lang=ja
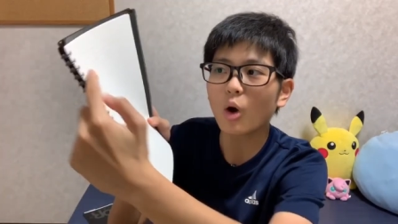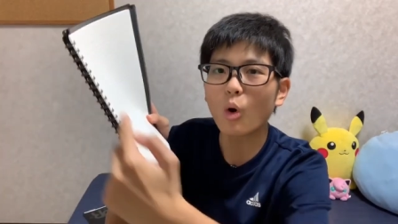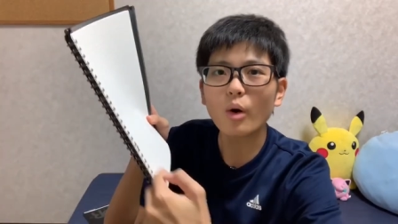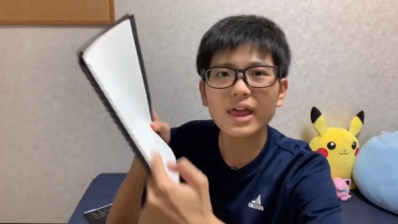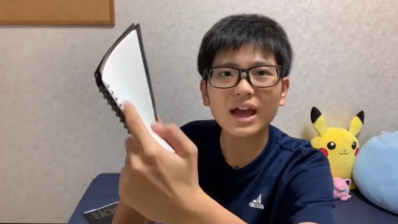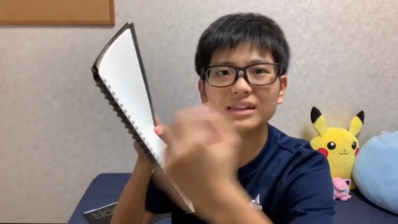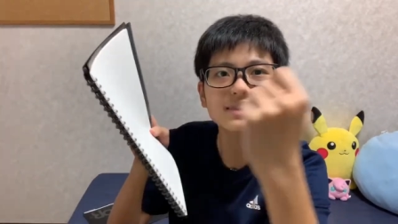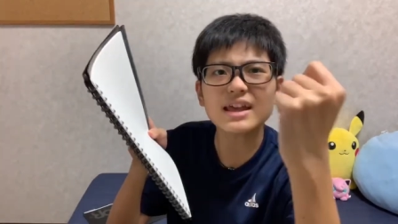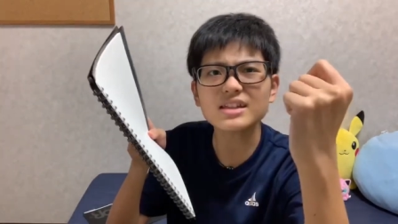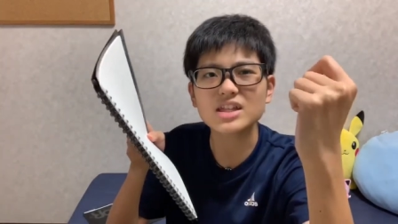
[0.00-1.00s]
これが
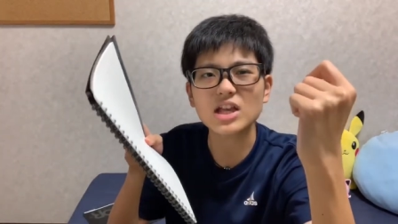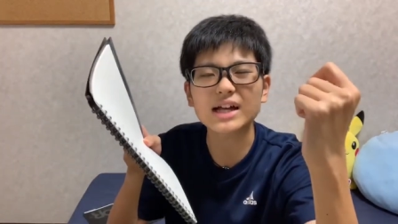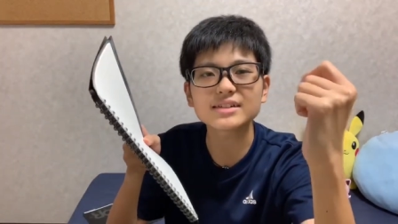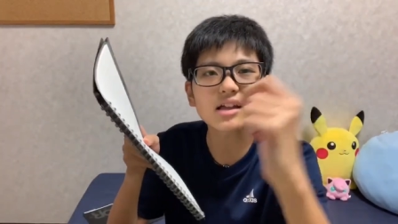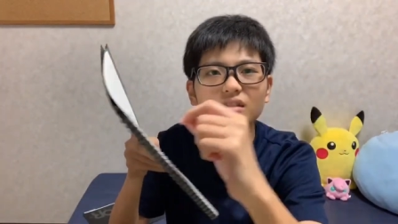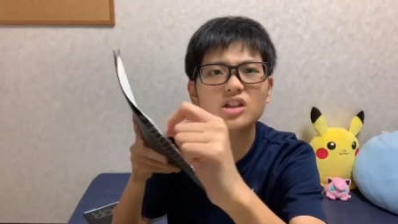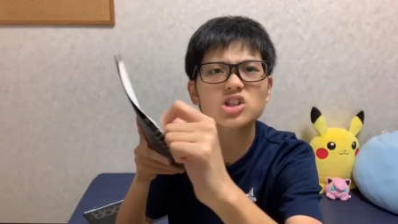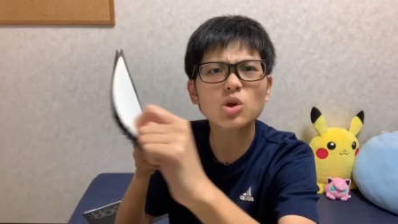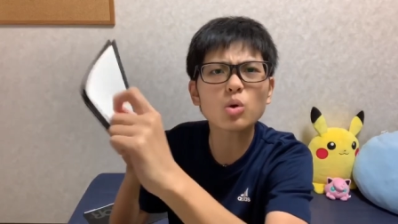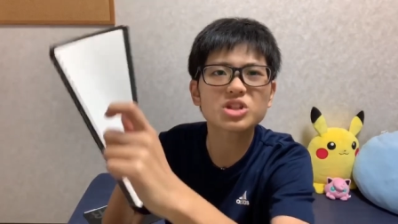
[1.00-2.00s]
手に当たって
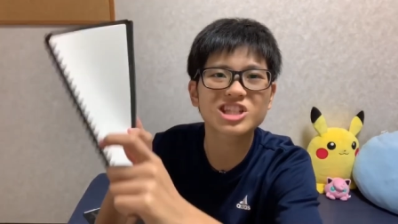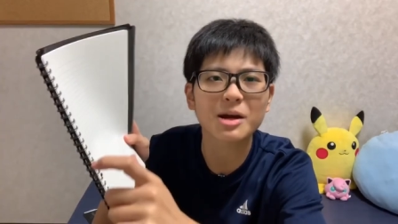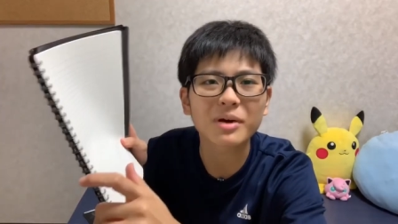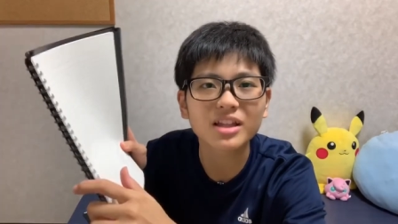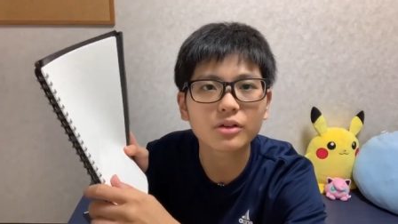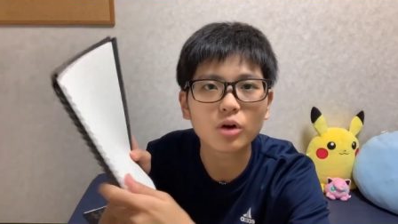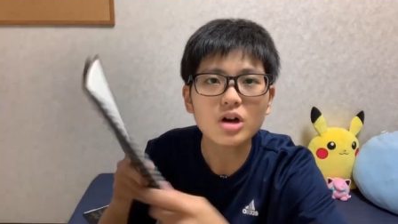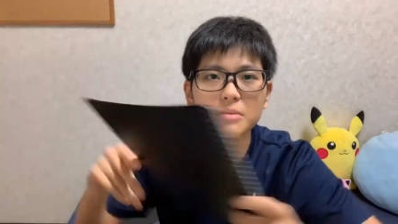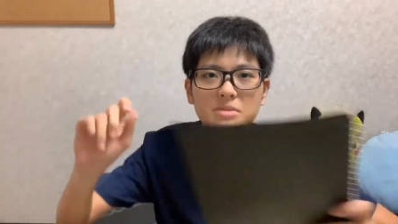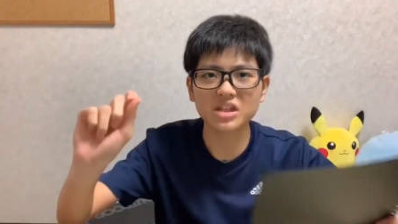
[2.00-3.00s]
超邪魔なの。
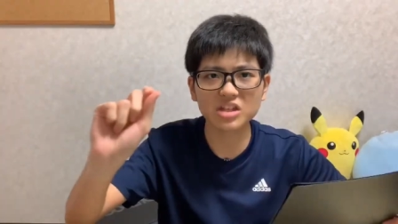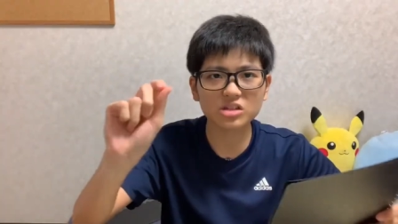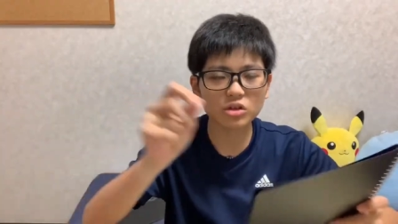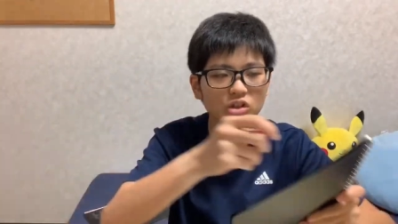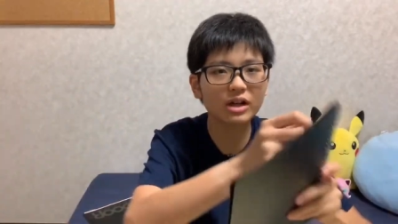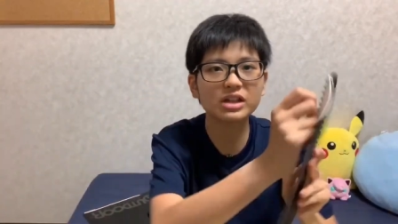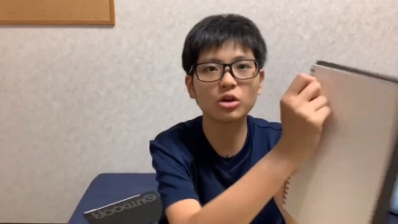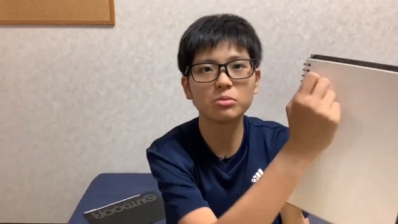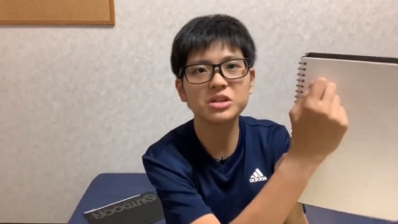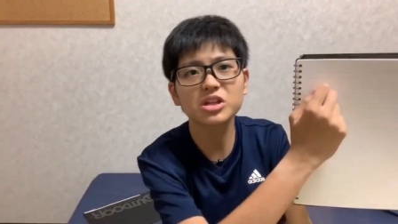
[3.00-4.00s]
右利きの人はいい
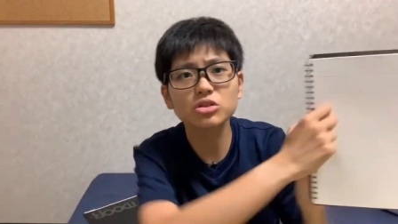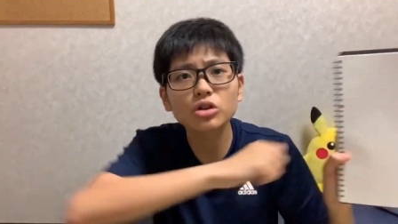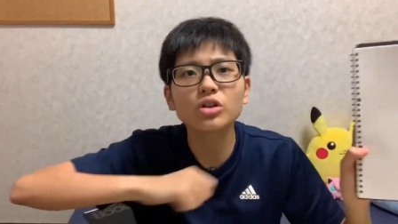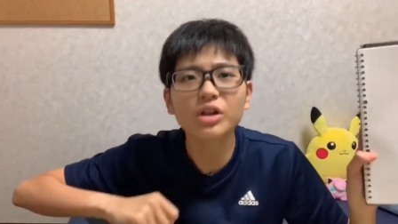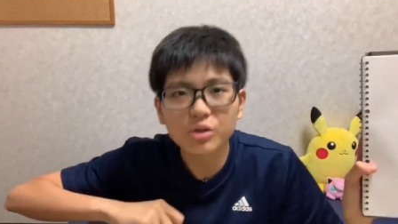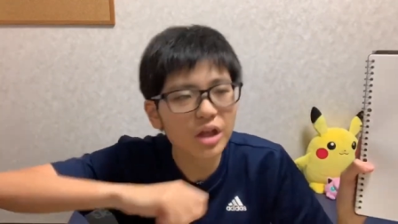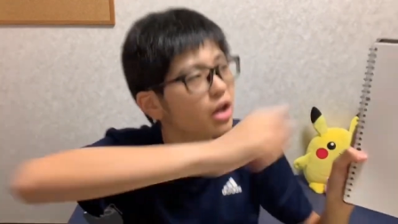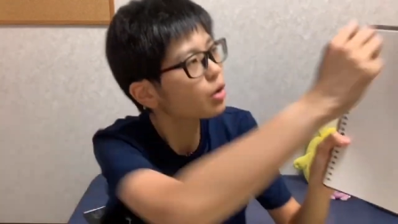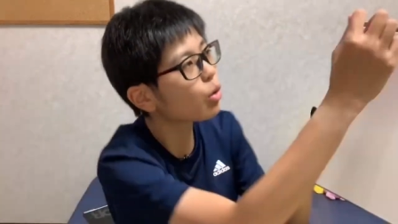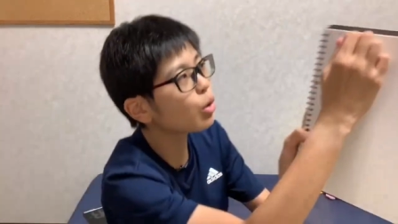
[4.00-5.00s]
よ。右利きの人はいいよね。
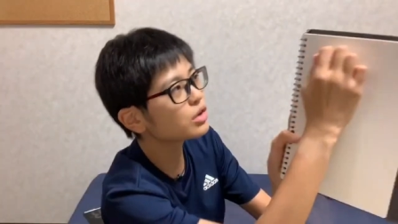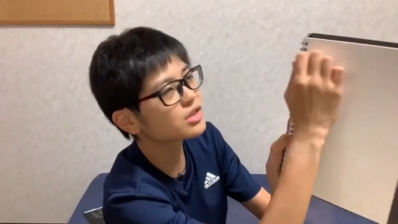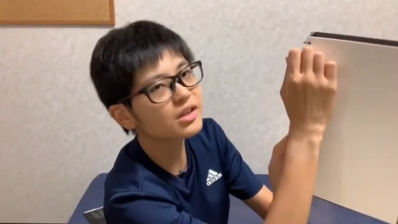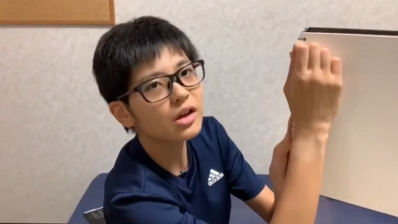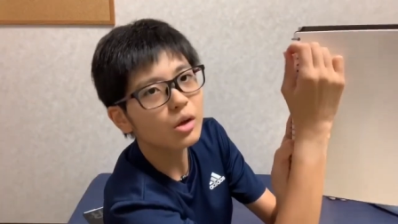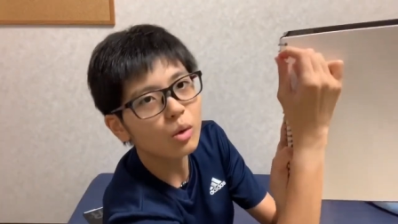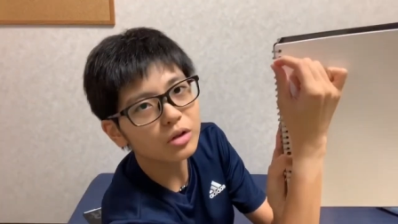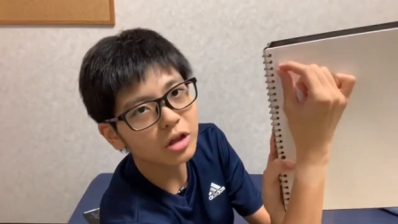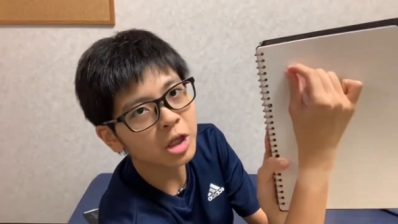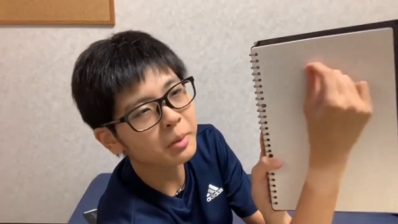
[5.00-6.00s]
こうやってさ、こう
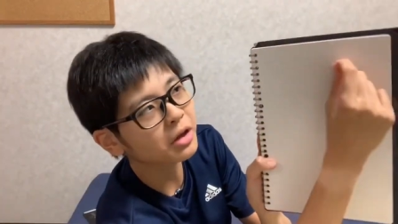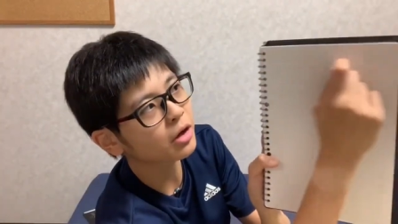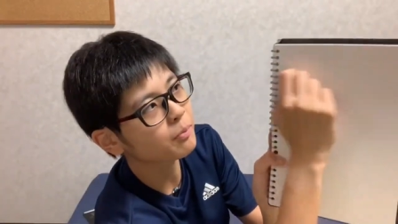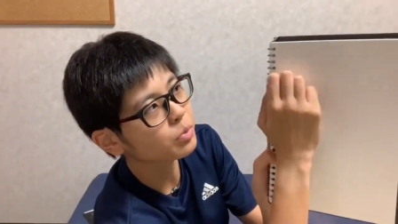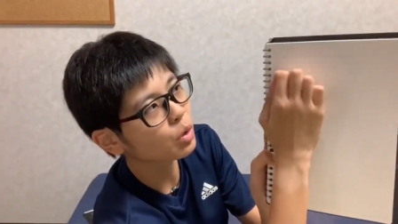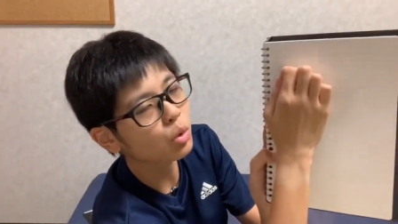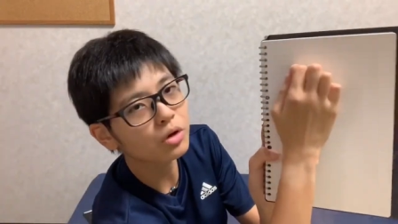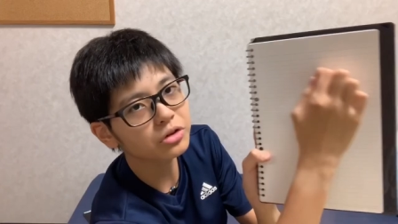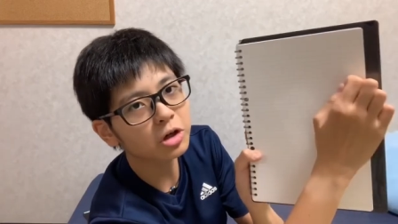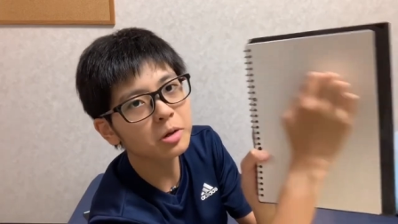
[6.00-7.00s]
やって書けばいいから。こう
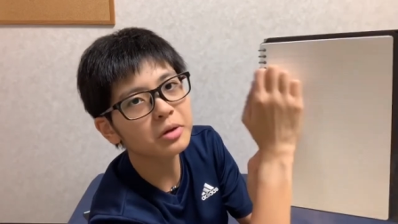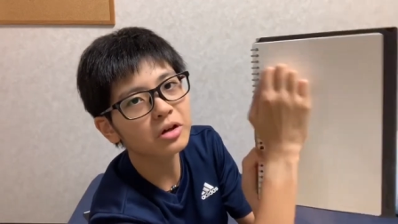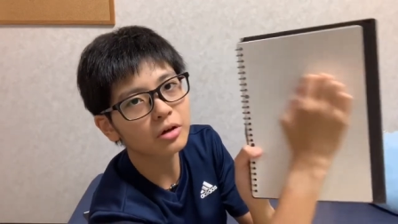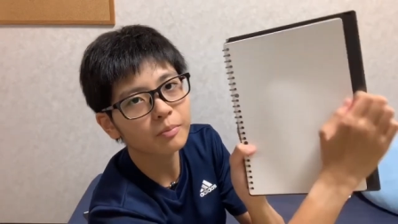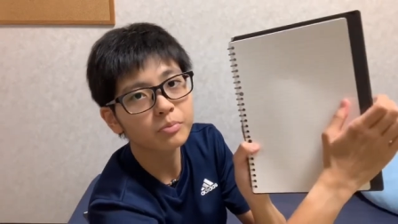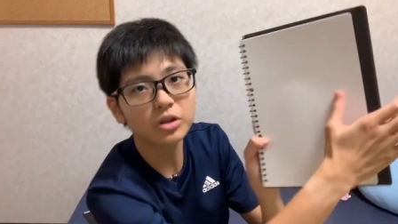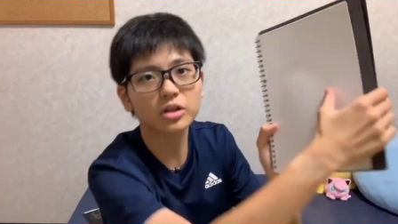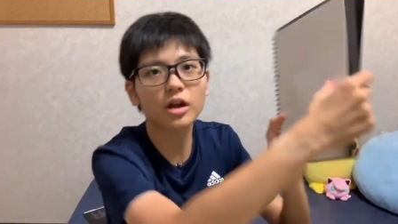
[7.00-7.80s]
やって書けばいいから。た